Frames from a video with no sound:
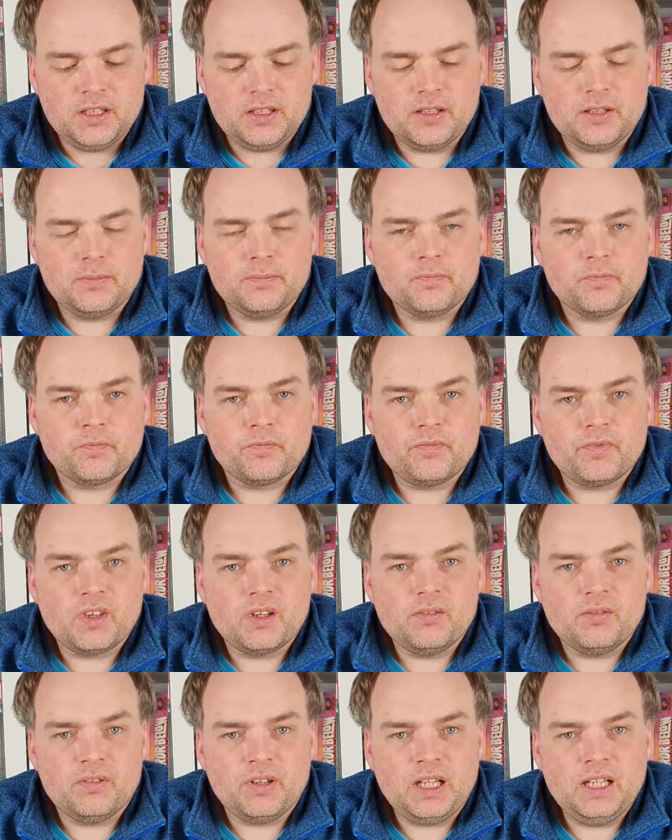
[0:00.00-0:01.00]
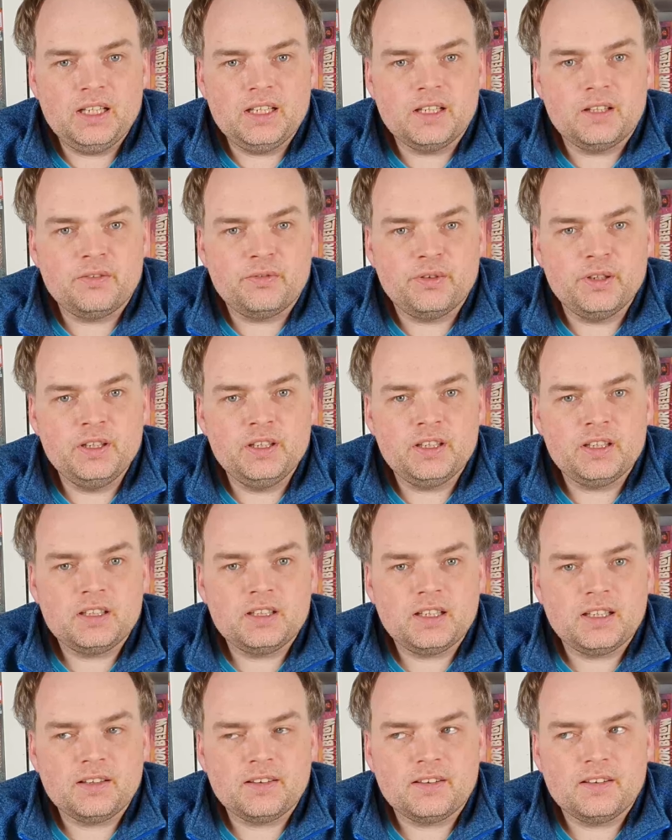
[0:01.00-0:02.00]
ähm, weil ich finde,
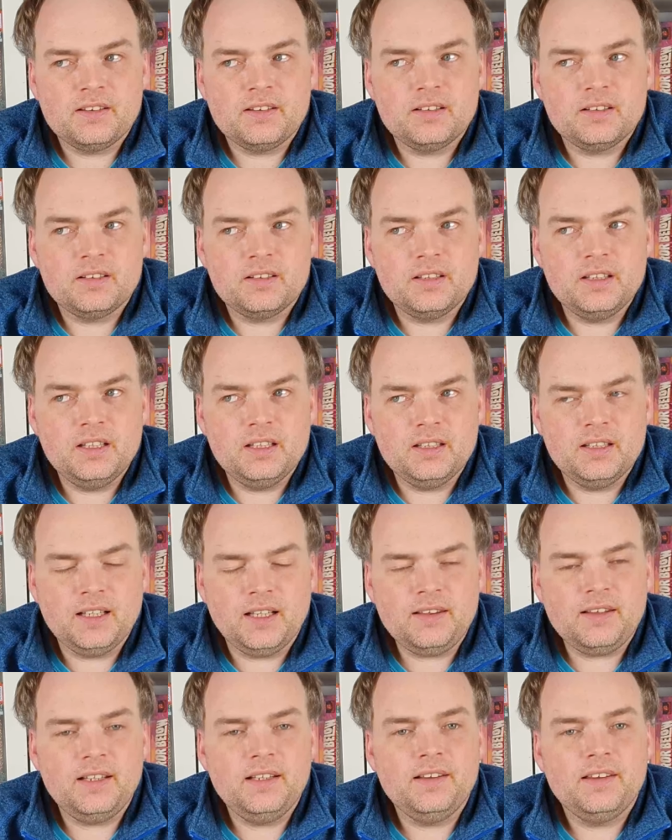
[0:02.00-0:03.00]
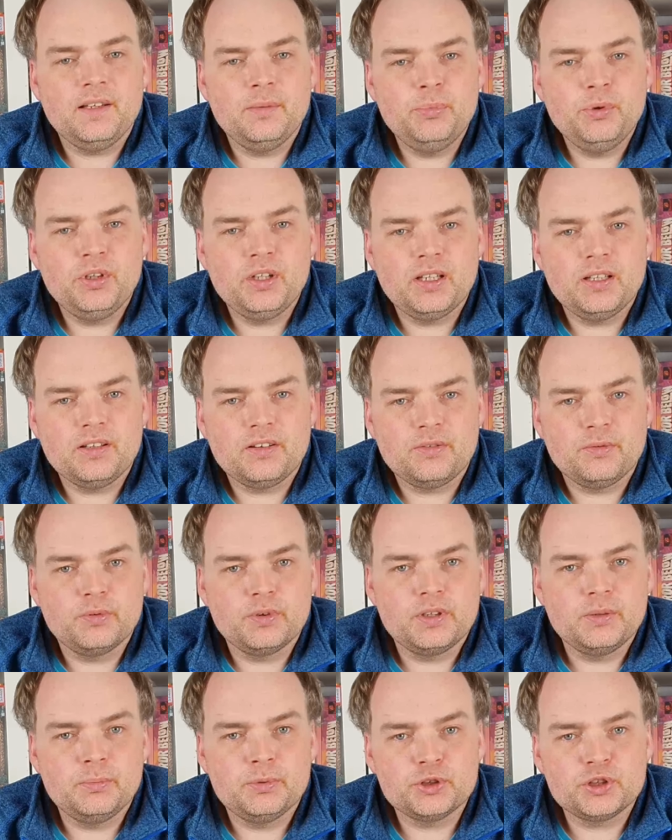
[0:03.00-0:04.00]
dass das eines der Bücher ist, wo
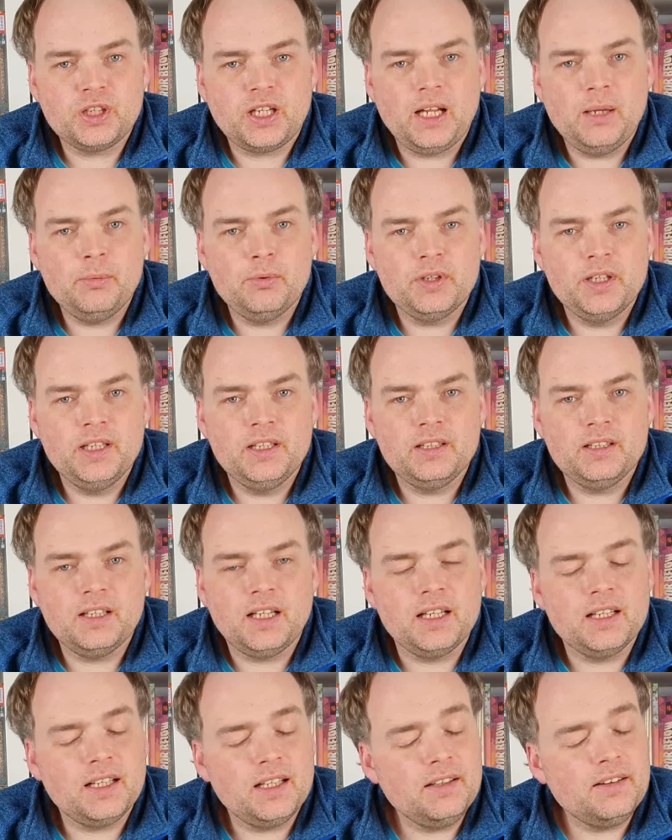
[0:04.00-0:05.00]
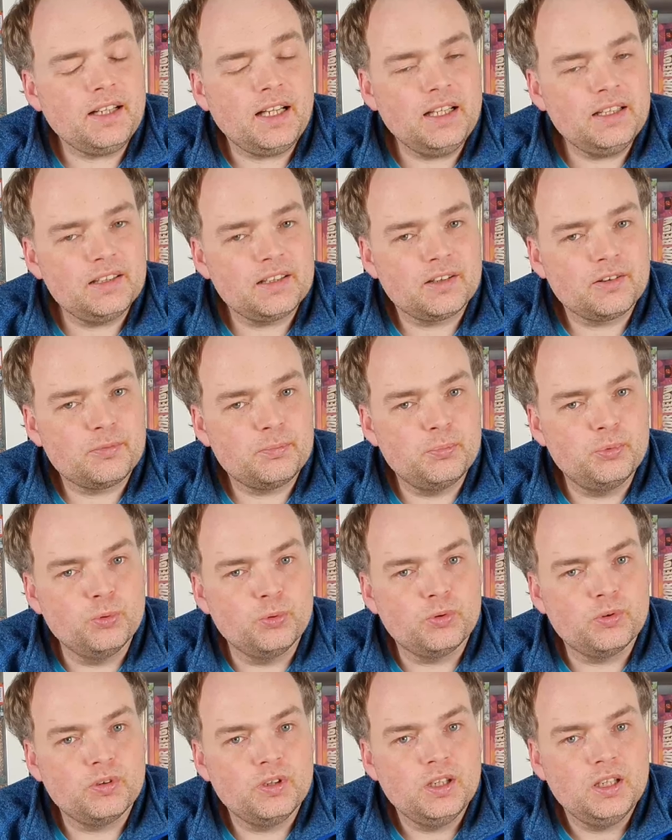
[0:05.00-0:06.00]
die Beschreibung hinten ein ganz anderes
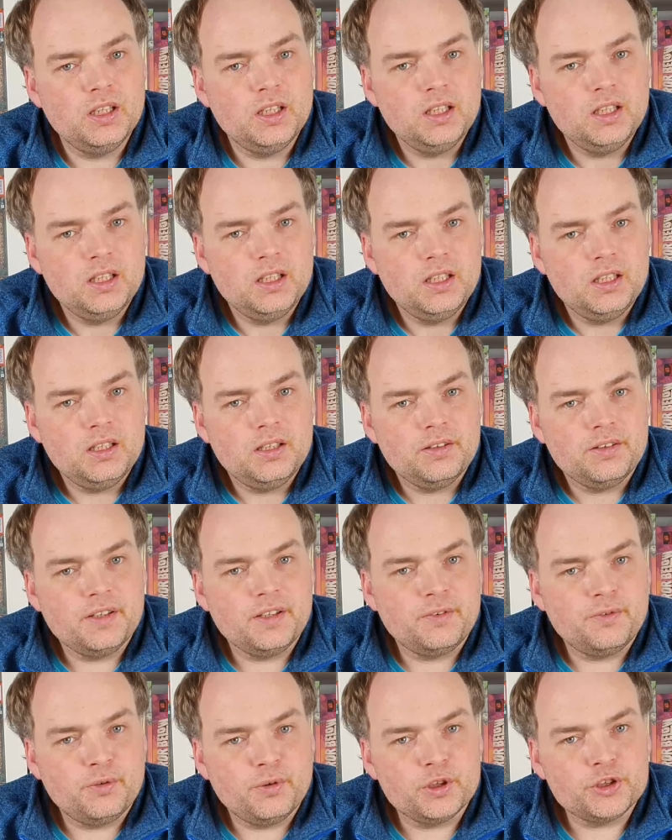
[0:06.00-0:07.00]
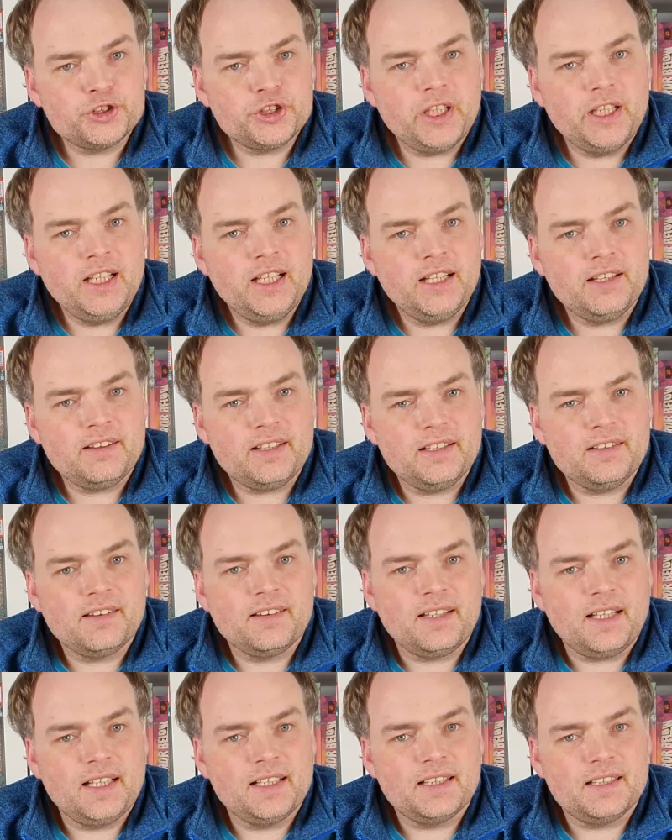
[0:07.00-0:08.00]
Buch sich vorstellen lässt, als
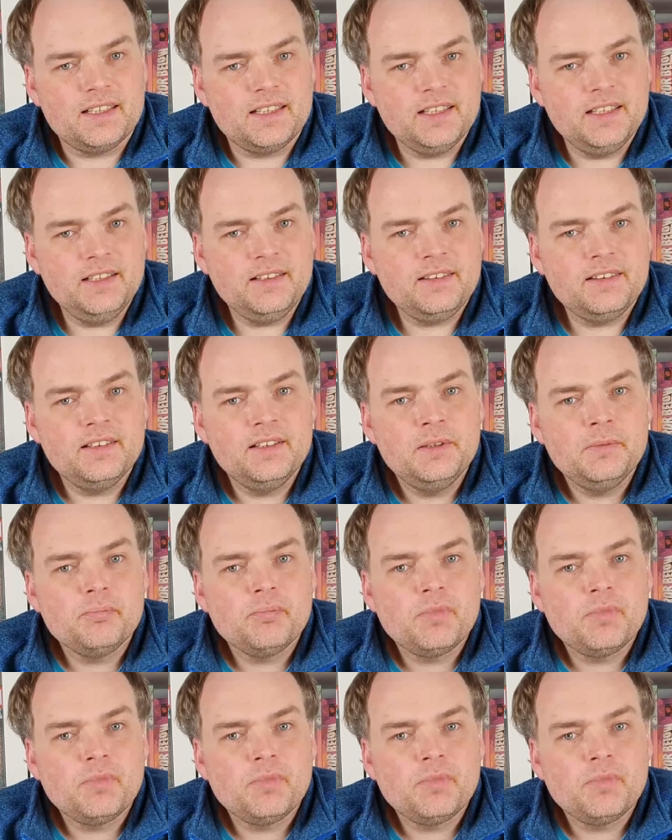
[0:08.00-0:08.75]
es eigentlich ist.